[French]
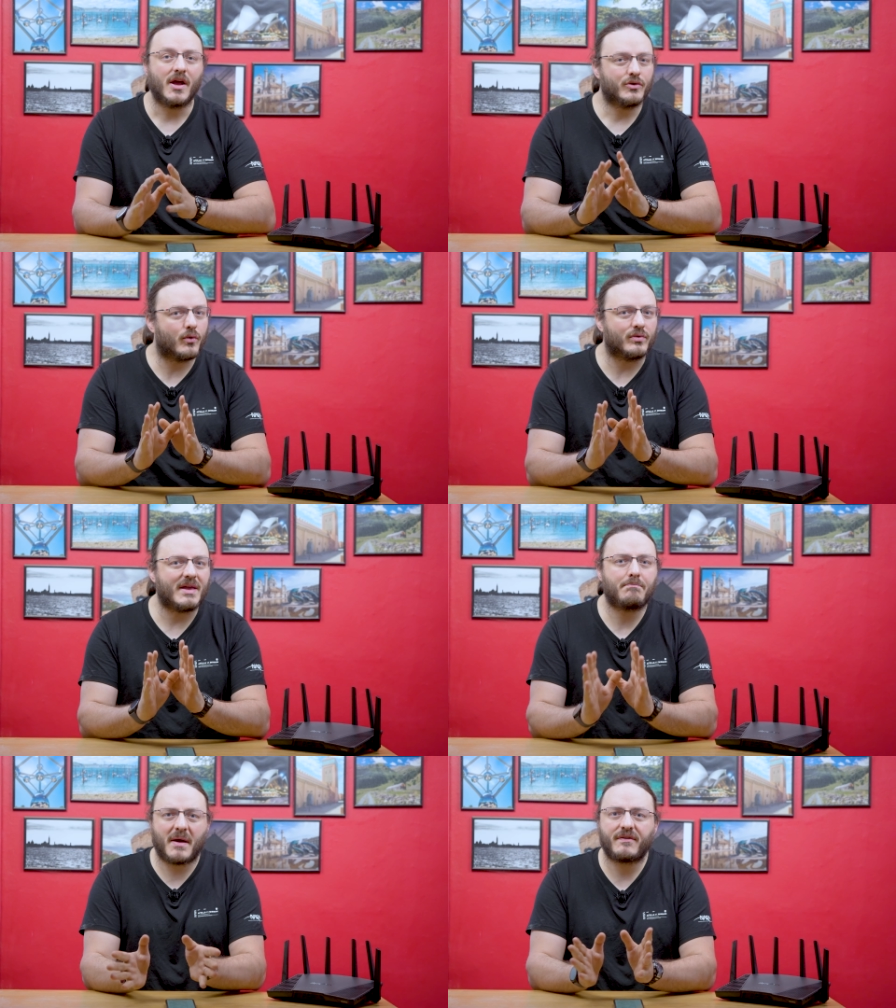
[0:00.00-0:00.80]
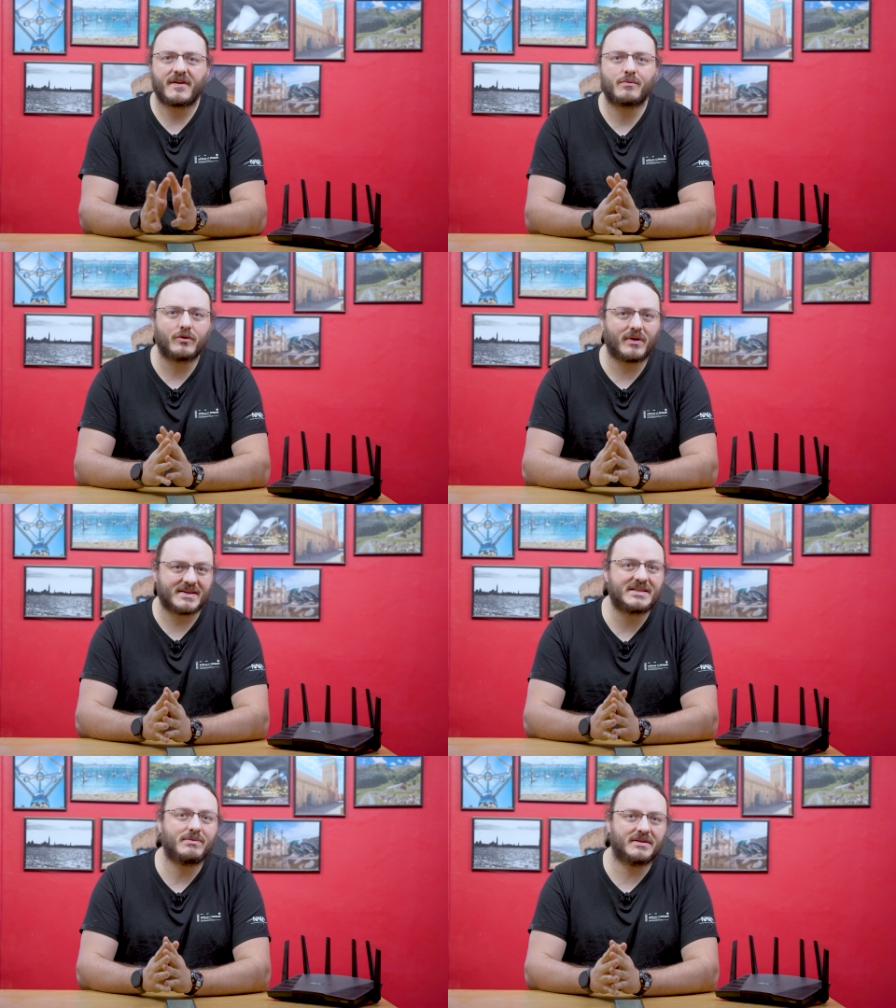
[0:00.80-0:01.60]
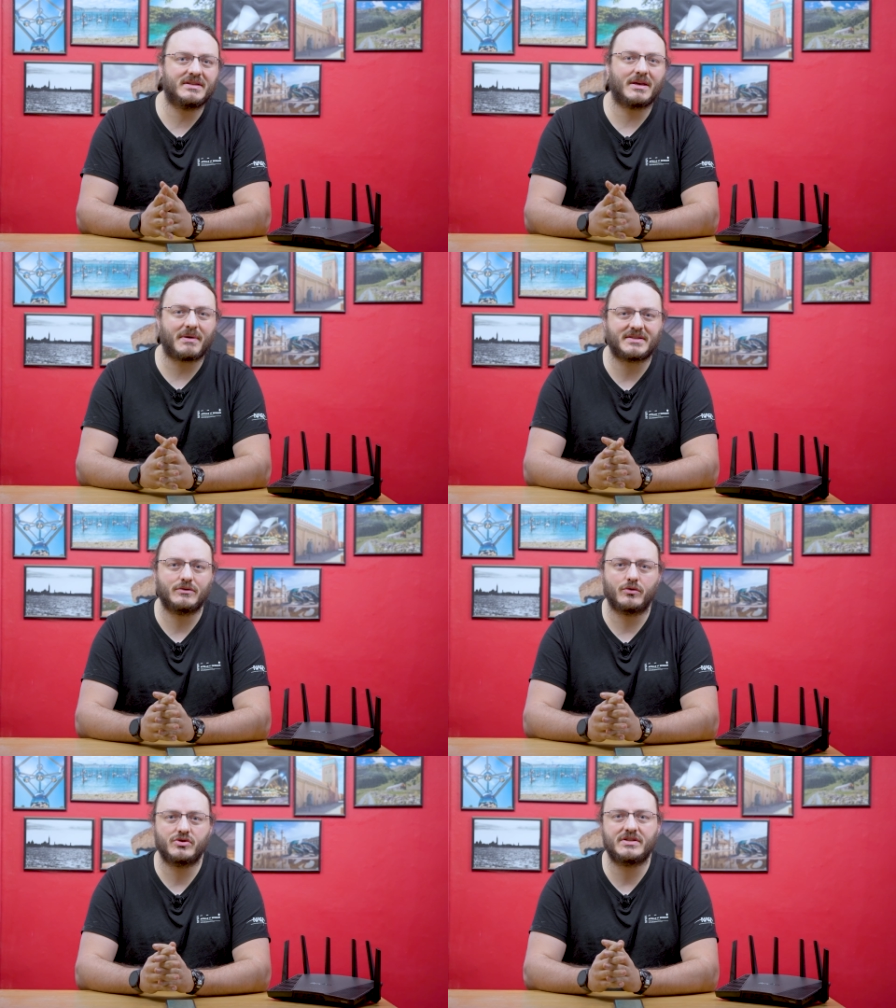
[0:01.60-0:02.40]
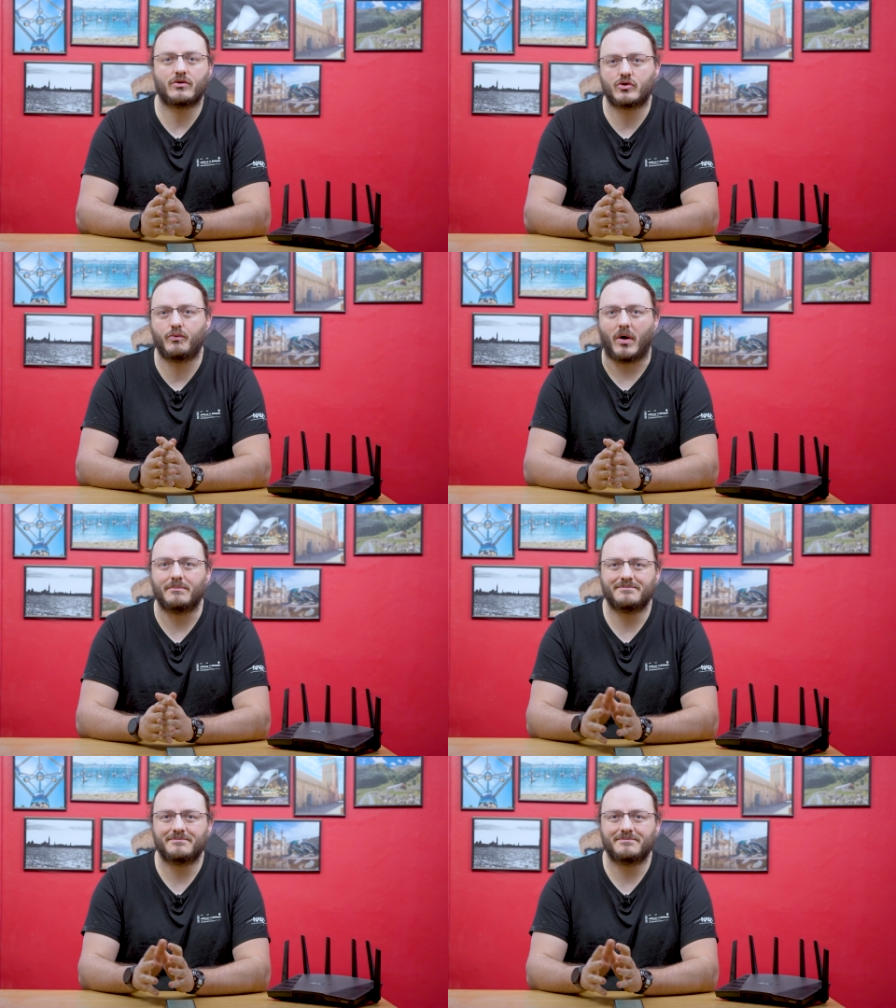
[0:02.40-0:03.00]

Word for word: Donc on est parfaitement dans la cible indiquée par Synology sur ce point.